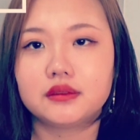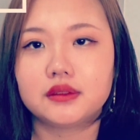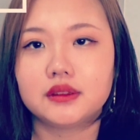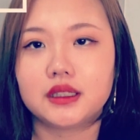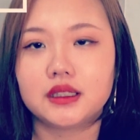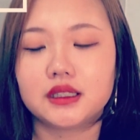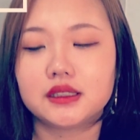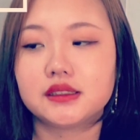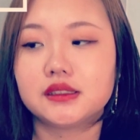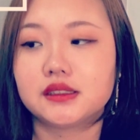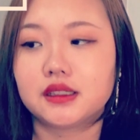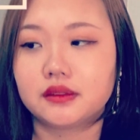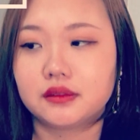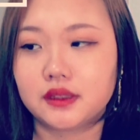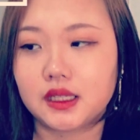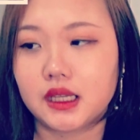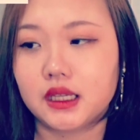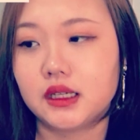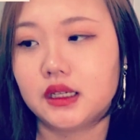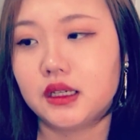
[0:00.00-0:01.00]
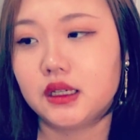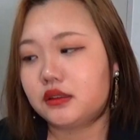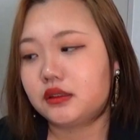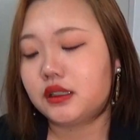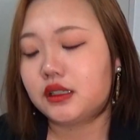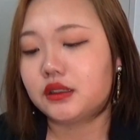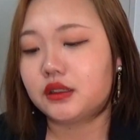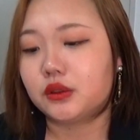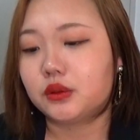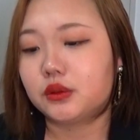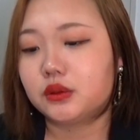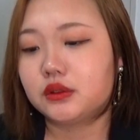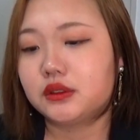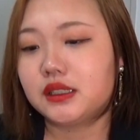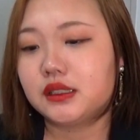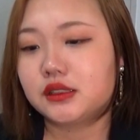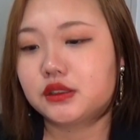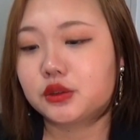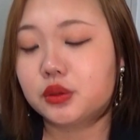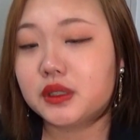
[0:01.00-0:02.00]
てなっちゃってなんだろう
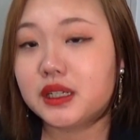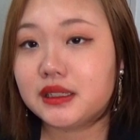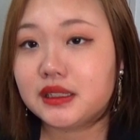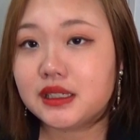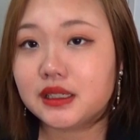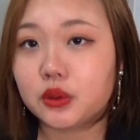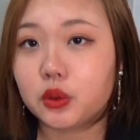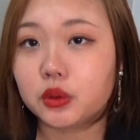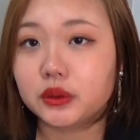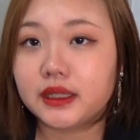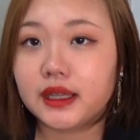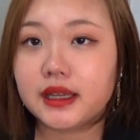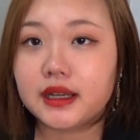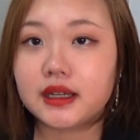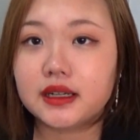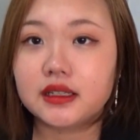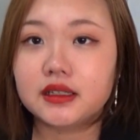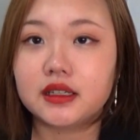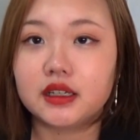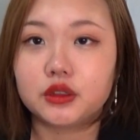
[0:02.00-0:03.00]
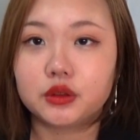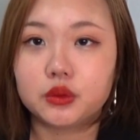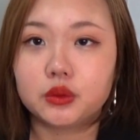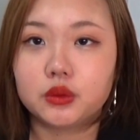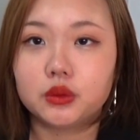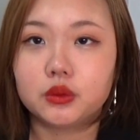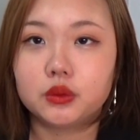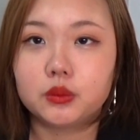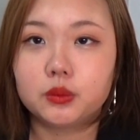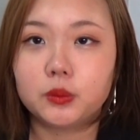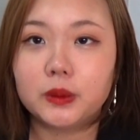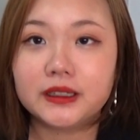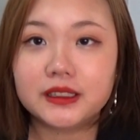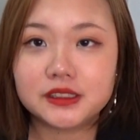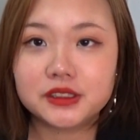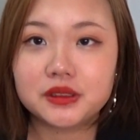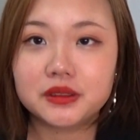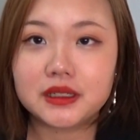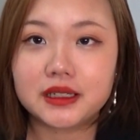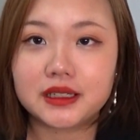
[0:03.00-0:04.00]
でそれに応えられないと
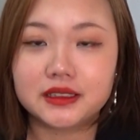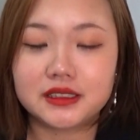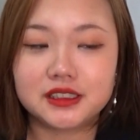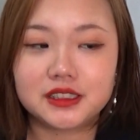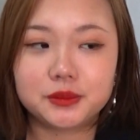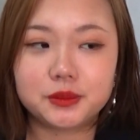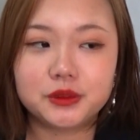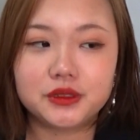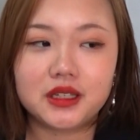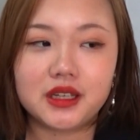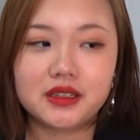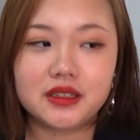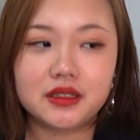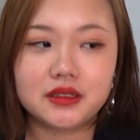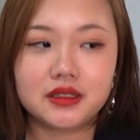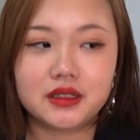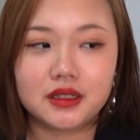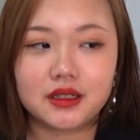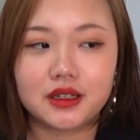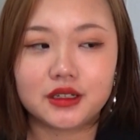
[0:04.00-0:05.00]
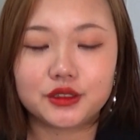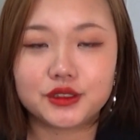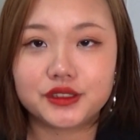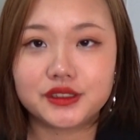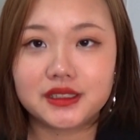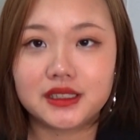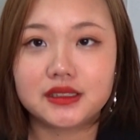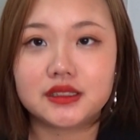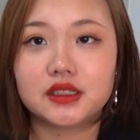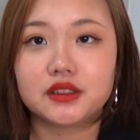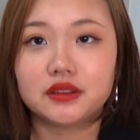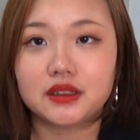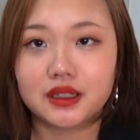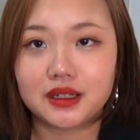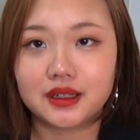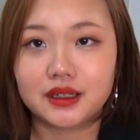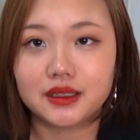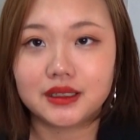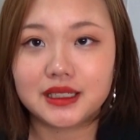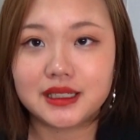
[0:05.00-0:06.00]
私の中で自分のアイデンティティが崩れちゃうか
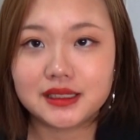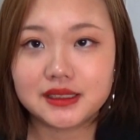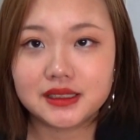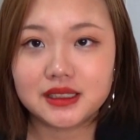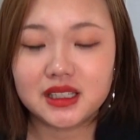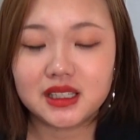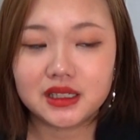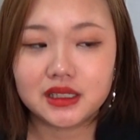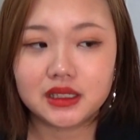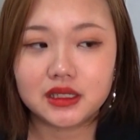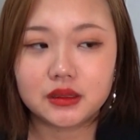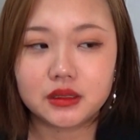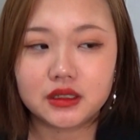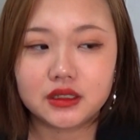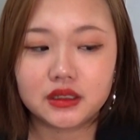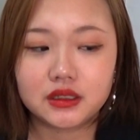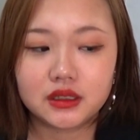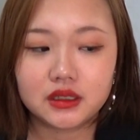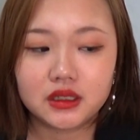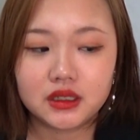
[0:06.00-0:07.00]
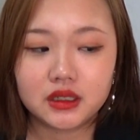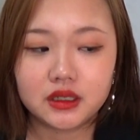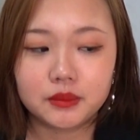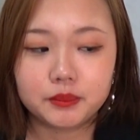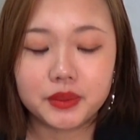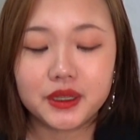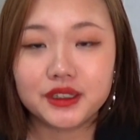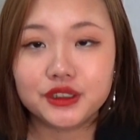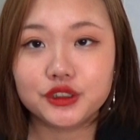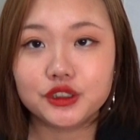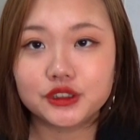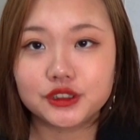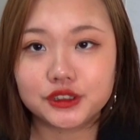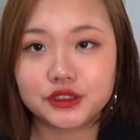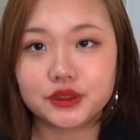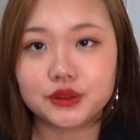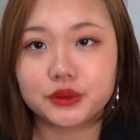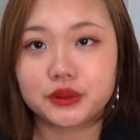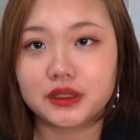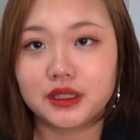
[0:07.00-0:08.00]
ら必死に勉強す
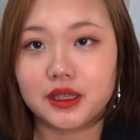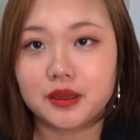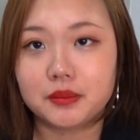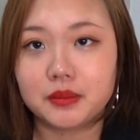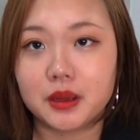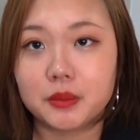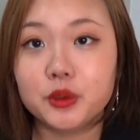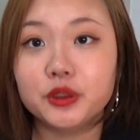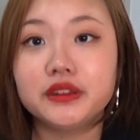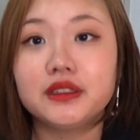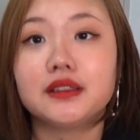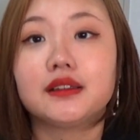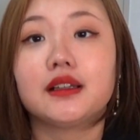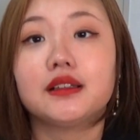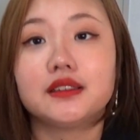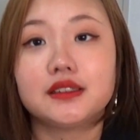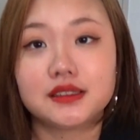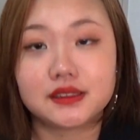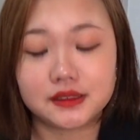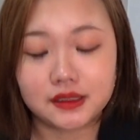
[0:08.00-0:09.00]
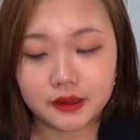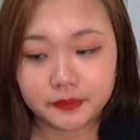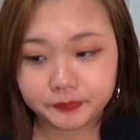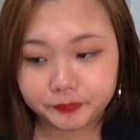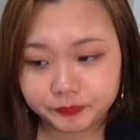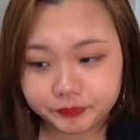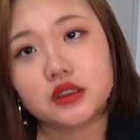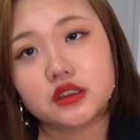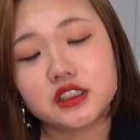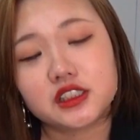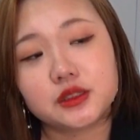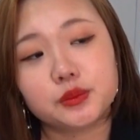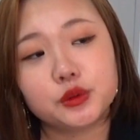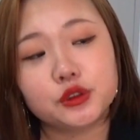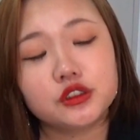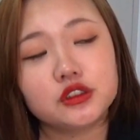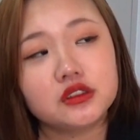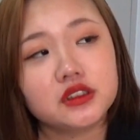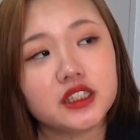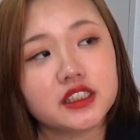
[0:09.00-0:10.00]
ることで守ってたんですね自
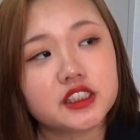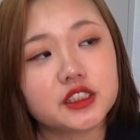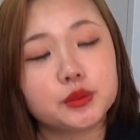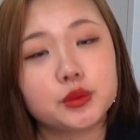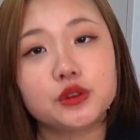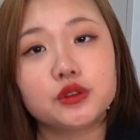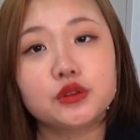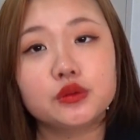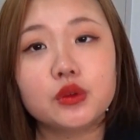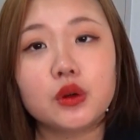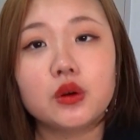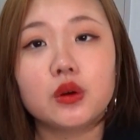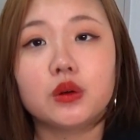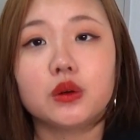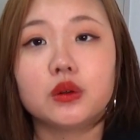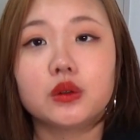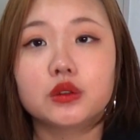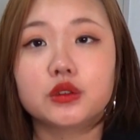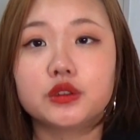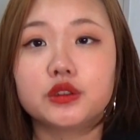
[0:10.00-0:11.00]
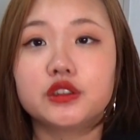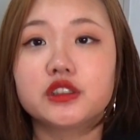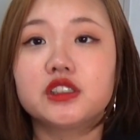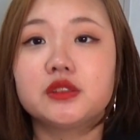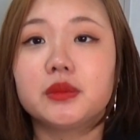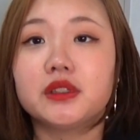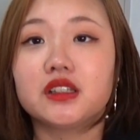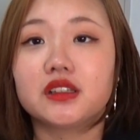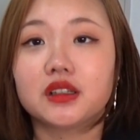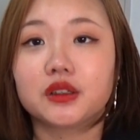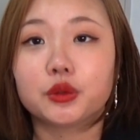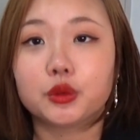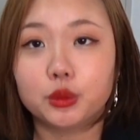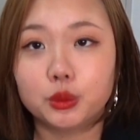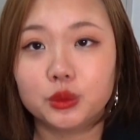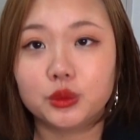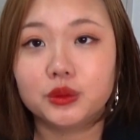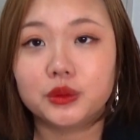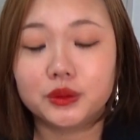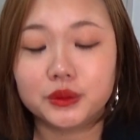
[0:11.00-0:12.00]
分で自分を苦しめてたと
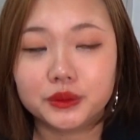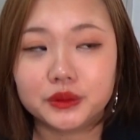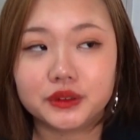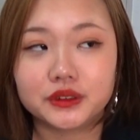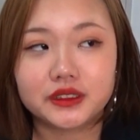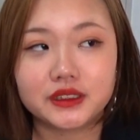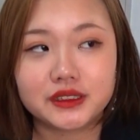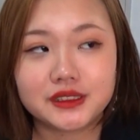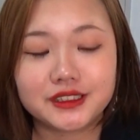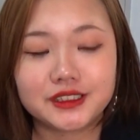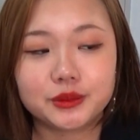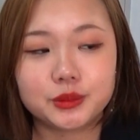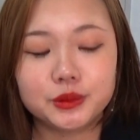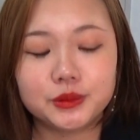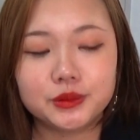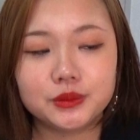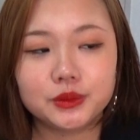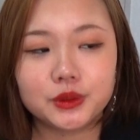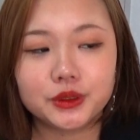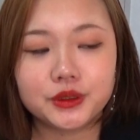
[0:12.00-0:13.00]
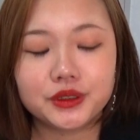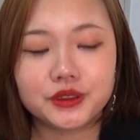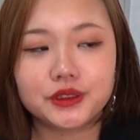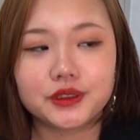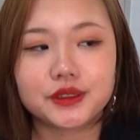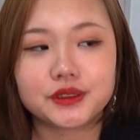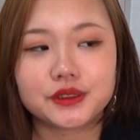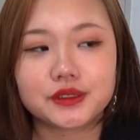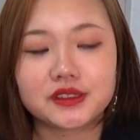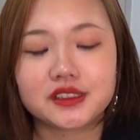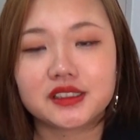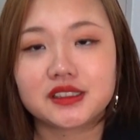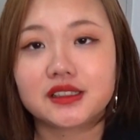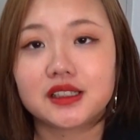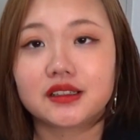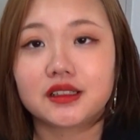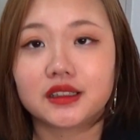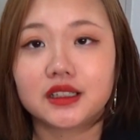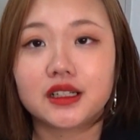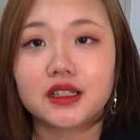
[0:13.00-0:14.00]
思う本当に自分を窮屈にし
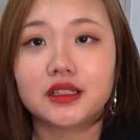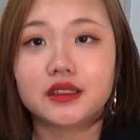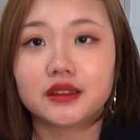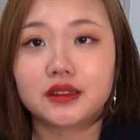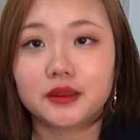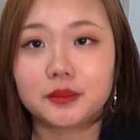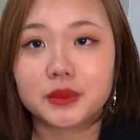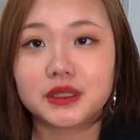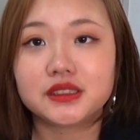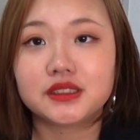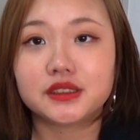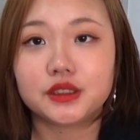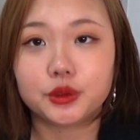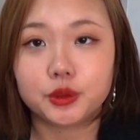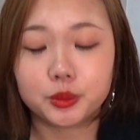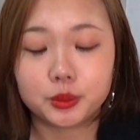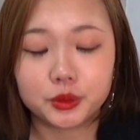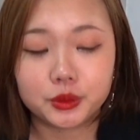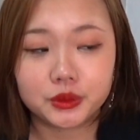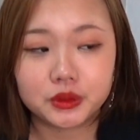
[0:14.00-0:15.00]
てたなってマジで思う